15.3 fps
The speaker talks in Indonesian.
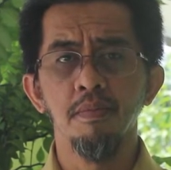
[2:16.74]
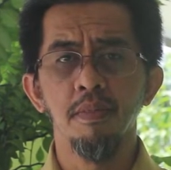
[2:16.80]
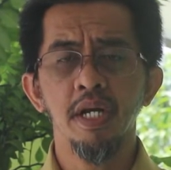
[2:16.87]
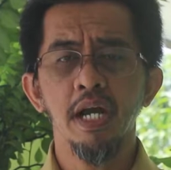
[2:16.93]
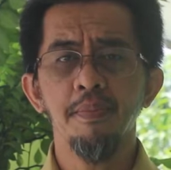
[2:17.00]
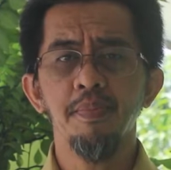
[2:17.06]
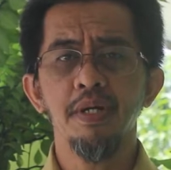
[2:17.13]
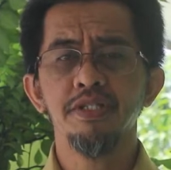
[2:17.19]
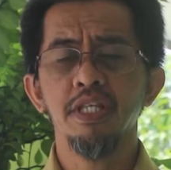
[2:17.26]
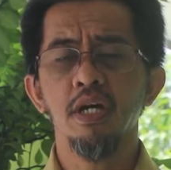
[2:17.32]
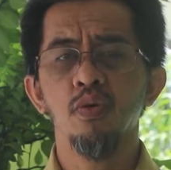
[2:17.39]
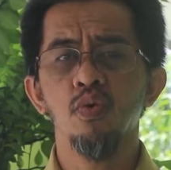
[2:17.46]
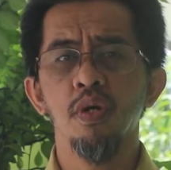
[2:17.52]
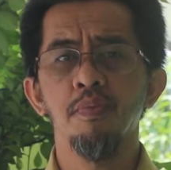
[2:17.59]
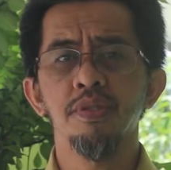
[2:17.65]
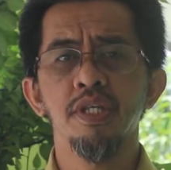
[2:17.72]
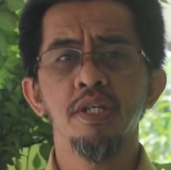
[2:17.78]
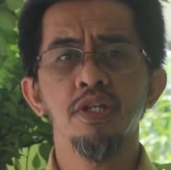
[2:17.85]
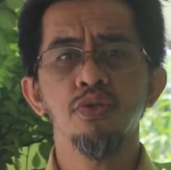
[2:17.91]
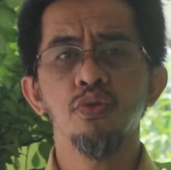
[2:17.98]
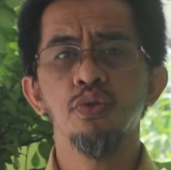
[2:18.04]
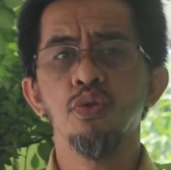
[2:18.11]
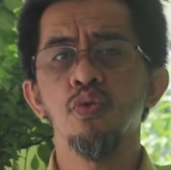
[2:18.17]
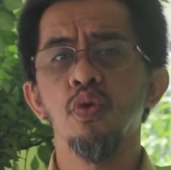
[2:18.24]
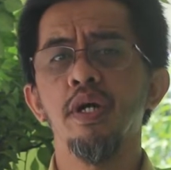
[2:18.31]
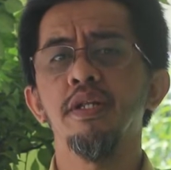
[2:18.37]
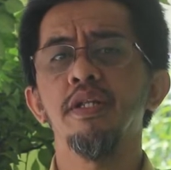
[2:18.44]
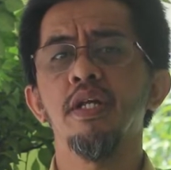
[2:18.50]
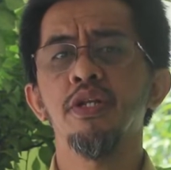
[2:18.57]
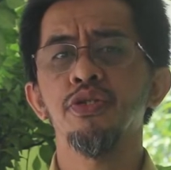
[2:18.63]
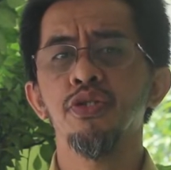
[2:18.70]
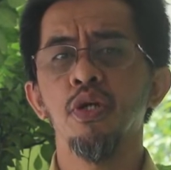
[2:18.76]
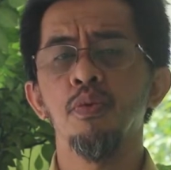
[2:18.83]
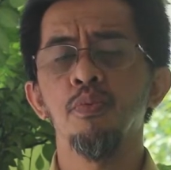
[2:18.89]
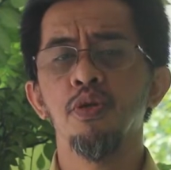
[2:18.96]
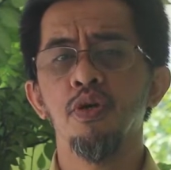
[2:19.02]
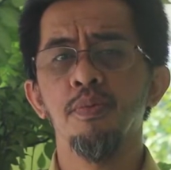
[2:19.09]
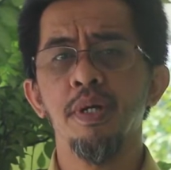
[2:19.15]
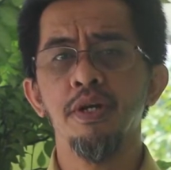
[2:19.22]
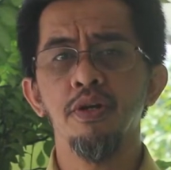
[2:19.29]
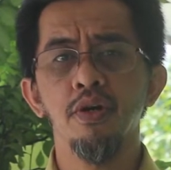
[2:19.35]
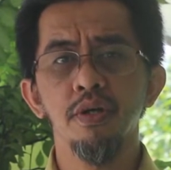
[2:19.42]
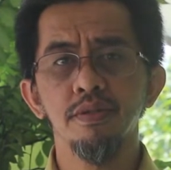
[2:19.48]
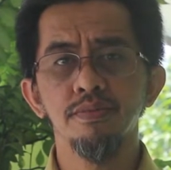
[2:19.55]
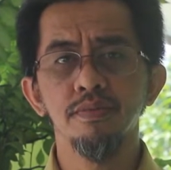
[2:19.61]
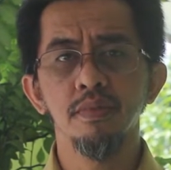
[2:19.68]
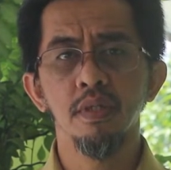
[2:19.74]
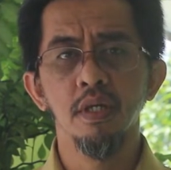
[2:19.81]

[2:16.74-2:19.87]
Mengapa takwa menjadi tujuan dari saum Ramadan?